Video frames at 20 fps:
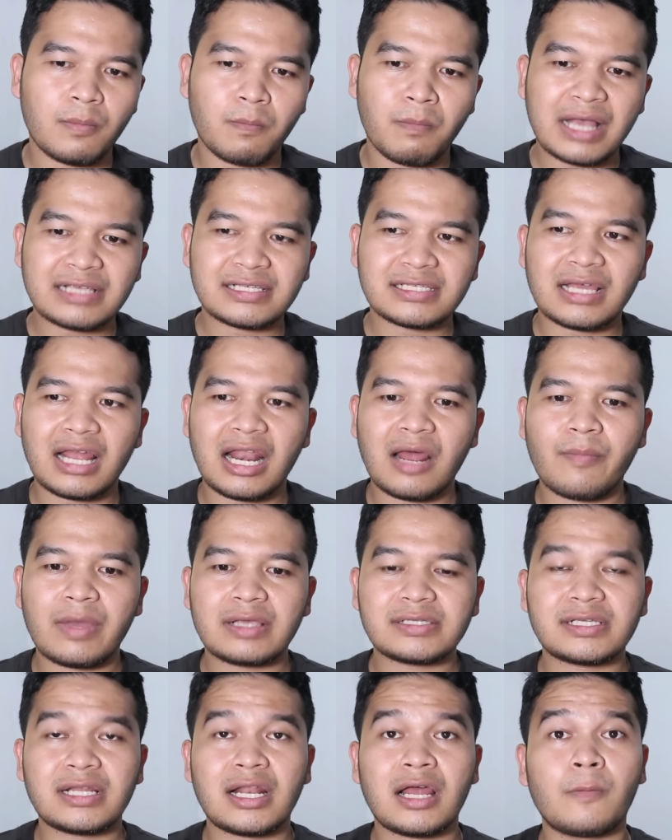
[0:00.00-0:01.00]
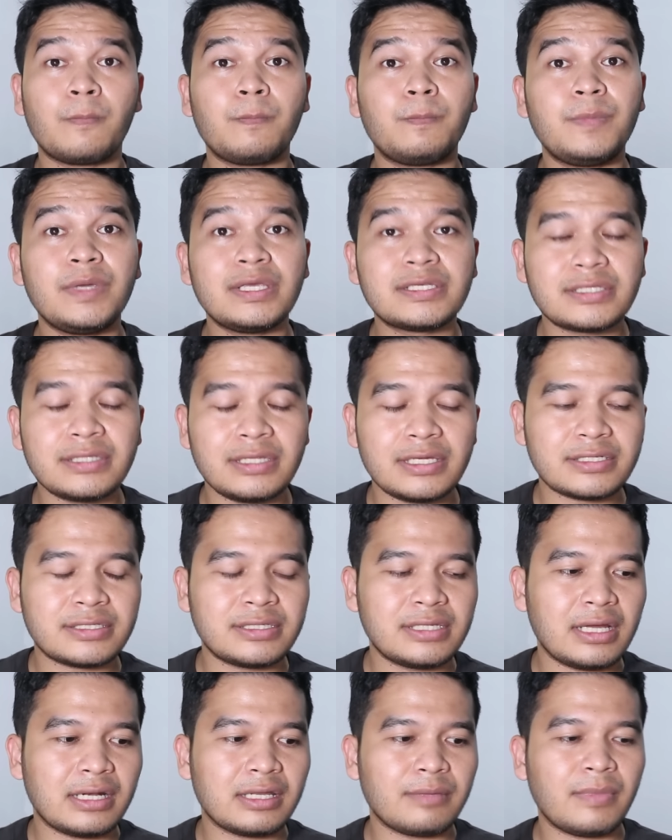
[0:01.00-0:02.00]
masalah-masalah
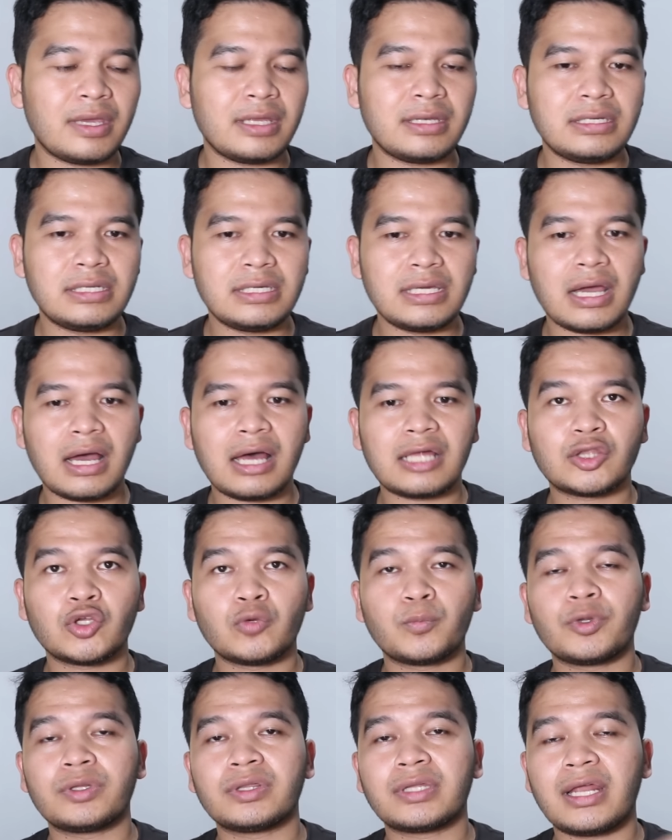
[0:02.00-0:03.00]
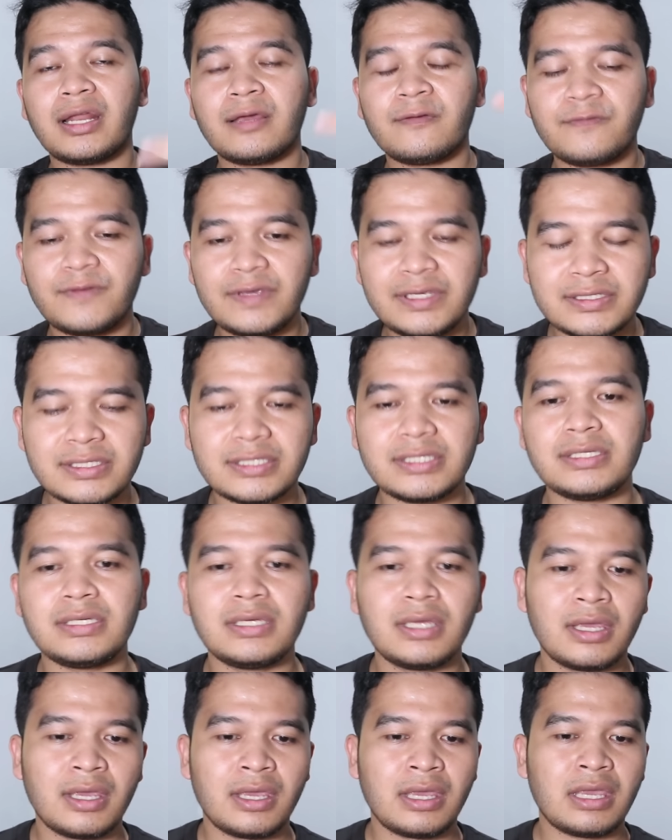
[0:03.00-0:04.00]
bisnis dari media ataupun televisi